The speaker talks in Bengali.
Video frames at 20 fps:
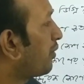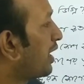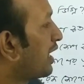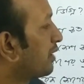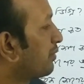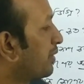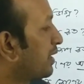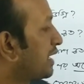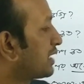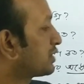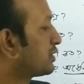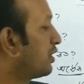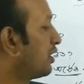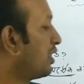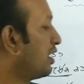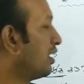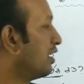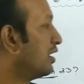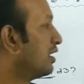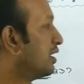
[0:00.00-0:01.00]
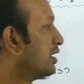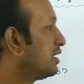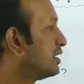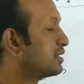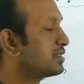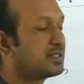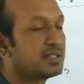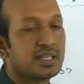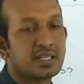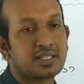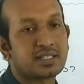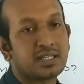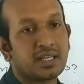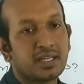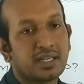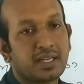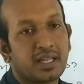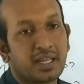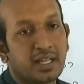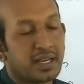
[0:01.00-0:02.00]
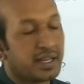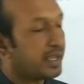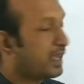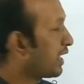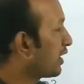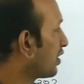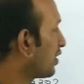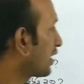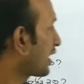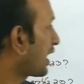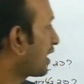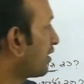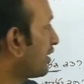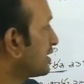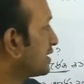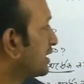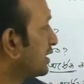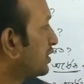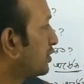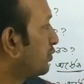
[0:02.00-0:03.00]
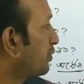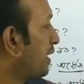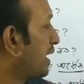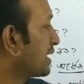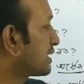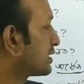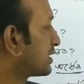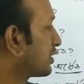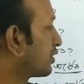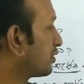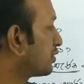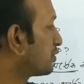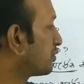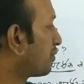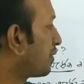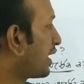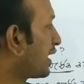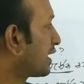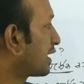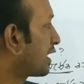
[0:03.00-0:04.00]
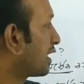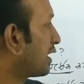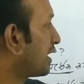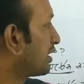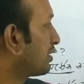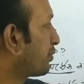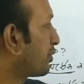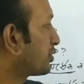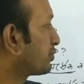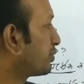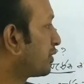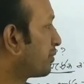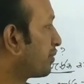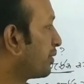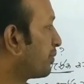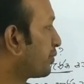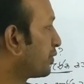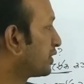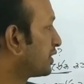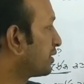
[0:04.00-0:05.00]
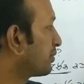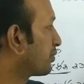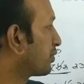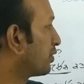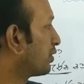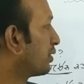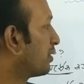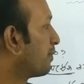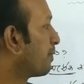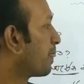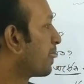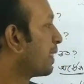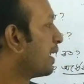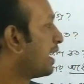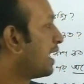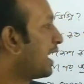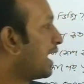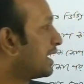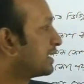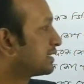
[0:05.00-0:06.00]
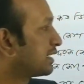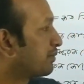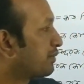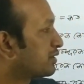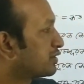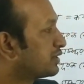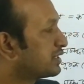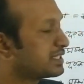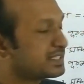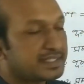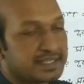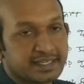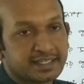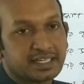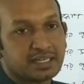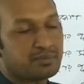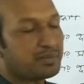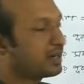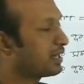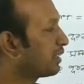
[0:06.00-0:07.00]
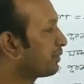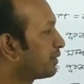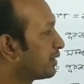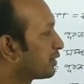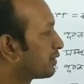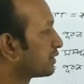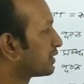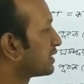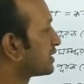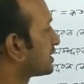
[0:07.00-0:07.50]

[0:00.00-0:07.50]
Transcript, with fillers: ওয়াই এর মান আসলো সিক্সটি ডিগ্রি কেন কারণ এই যে টু এক্স ইকুয়াল টু ওয়াই কারণ এর পরস্পর বিপরীত কোণ আচ্ছা আমরা যদি জেড এর মানটা বের করতে